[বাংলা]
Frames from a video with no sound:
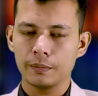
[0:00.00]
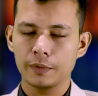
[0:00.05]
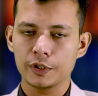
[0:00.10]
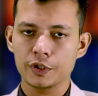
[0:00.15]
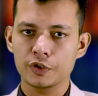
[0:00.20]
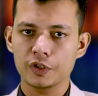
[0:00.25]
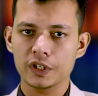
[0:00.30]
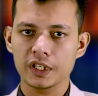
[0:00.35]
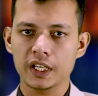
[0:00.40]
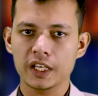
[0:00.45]

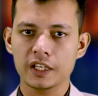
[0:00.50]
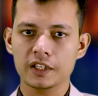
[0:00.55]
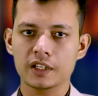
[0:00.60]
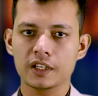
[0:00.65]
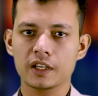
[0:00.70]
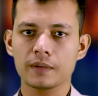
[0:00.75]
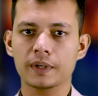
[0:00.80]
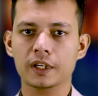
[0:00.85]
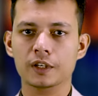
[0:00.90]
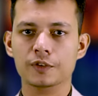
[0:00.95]
বিষয়টি নিয়ে
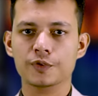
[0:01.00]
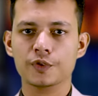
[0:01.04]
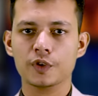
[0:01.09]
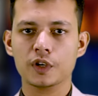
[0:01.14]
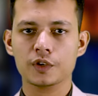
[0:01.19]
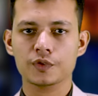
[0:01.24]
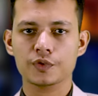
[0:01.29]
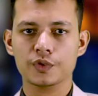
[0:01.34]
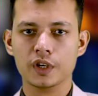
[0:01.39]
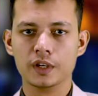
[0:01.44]
এবার
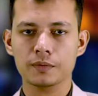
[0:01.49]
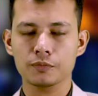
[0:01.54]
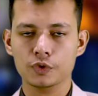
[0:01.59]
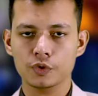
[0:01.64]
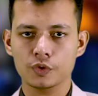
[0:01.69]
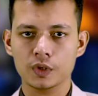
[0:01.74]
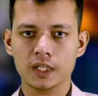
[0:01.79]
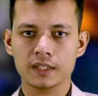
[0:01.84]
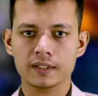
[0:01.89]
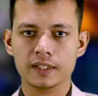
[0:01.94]
সরাসরি মুখ
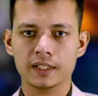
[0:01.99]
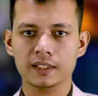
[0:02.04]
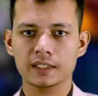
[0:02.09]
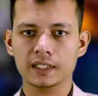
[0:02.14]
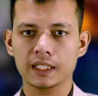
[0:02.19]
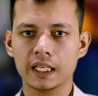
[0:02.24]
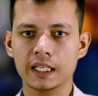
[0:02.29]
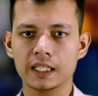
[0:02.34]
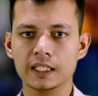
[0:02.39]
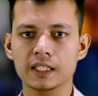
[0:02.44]
খুলেছেন
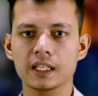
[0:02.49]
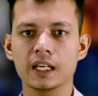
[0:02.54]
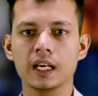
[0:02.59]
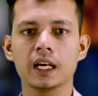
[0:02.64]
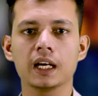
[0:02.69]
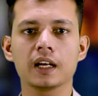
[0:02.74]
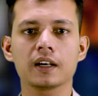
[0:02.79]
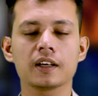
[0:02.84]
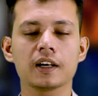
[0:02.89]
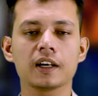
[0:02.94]
এই
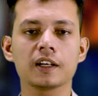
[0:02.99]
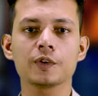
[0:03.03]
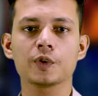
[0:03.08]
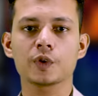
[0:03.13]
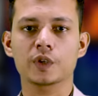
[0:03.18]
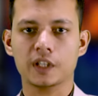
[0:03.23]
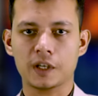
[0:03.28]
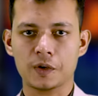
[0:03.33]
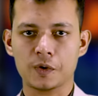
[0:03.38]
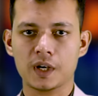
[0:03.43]

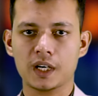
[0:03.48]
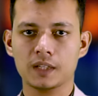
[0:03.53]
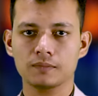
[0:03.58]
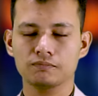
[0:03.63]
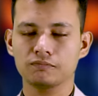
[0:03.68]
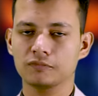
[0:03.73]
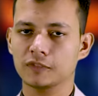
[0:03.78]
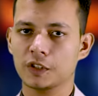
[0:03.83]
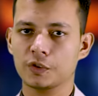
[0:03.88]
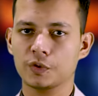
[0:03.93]
ঢালিউড তারকা
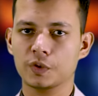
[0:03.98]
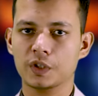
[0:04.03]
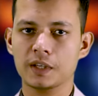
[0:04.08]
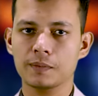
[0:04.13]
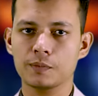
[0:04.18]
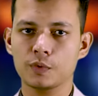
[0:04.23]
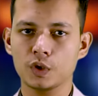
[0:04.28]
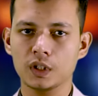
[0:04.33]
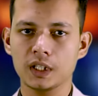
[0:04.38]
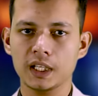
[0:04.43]
কিন্তু কি
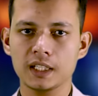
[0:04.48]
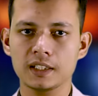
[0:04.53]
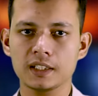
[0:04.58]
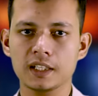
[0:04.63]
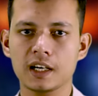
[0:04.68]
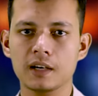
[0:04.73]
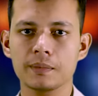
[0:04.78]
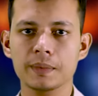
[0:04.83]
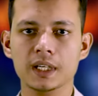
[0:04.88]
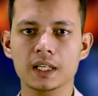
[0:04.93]
বললেন
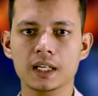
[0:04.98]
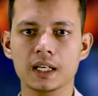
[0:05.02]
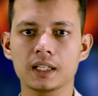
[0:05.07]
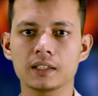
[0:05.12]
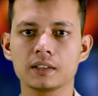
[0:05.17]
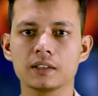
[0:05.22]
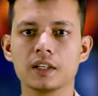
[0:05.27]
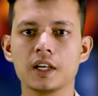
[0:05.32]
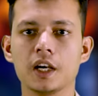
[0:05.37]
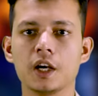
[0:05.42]
আমির
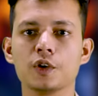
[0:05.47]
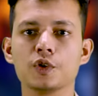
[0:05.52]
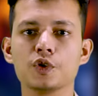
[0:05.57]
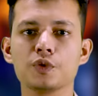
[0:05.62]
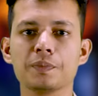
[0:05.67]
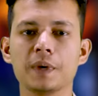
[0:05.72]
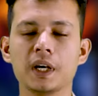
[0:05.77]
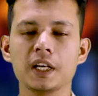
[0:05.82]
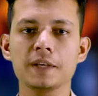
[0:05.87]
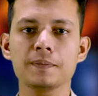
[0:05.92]
খান
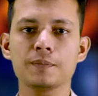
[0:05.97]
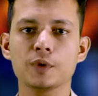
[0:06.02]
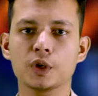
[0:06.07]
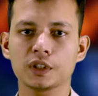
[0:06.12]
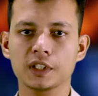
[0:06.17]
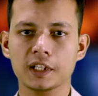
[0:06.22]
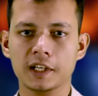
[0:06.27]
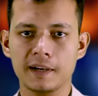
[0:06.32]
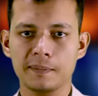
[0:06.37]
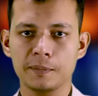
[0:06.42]
রূপালী
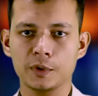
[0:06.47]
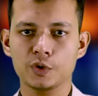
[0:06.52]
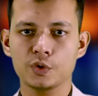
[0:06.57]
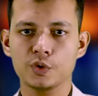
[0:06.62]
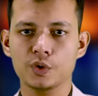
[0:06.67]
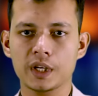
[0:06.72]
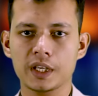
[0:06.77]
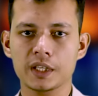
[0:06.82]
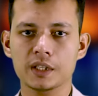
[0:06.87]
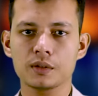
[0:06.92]
পর্দা কাঁপানো
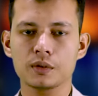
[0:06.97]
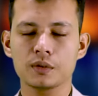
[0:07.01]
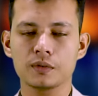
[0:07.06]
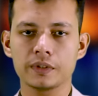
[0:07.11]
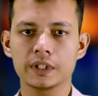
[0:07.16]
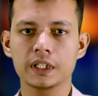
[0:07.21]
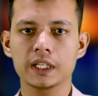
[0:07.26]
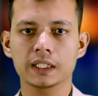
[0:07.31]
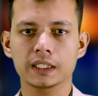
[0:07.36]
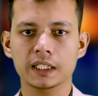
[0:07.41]
এই
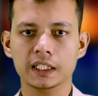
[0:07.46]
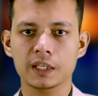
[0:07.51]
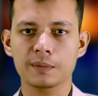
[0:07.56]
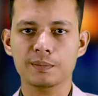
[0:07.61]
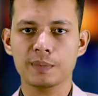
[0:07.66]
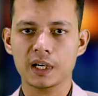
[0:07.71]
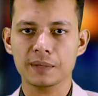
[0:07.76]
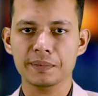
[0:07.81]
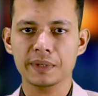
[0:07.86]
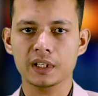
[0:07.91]
অভিনেতা কি
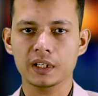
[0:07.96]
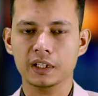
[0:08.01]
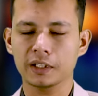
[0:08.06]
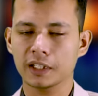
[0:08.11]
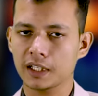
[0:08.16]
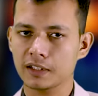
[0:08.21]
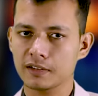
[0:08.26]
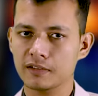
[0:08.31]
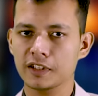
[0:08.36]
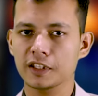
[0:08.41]
পারবেন
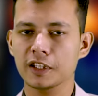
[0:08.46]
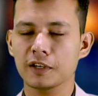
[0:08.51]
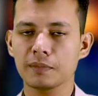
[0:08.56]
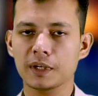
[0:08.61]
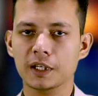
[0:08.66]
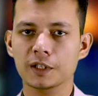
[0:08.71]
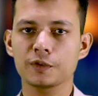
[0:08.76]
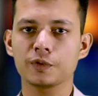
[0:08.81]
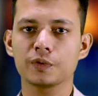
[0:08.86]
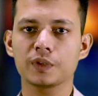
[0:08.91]
রাজনীতির
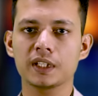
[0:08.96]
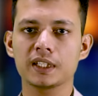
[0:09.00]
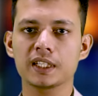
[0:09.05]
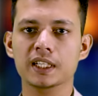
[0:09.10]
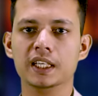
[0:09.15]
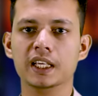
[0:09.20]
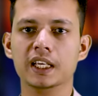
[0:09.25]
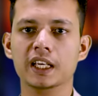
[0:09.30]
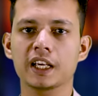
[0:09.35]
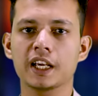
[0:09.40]
মাঠেও
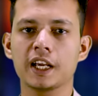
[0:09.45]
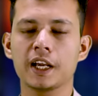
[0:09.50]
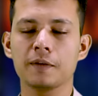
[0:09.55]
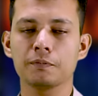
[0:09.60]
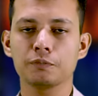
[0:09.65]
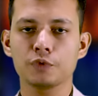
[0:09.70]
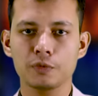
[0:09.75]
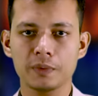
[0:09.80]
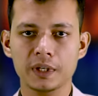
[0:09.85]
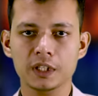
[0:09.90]
নিজেকে
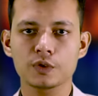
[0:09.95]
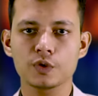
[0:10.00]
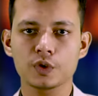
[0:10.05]
প্রমাণ